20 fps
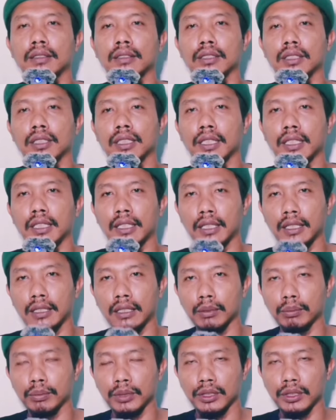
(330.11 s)

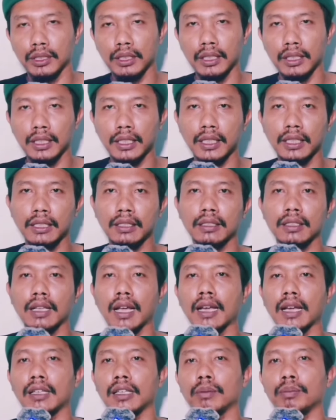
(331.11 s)
sedikit demi sedikit
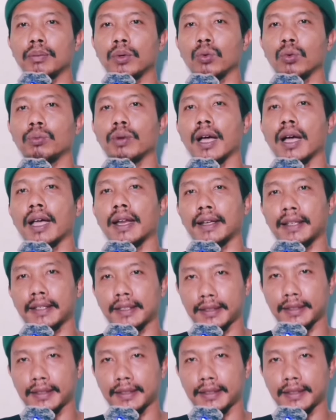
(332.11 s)
ada perubahan.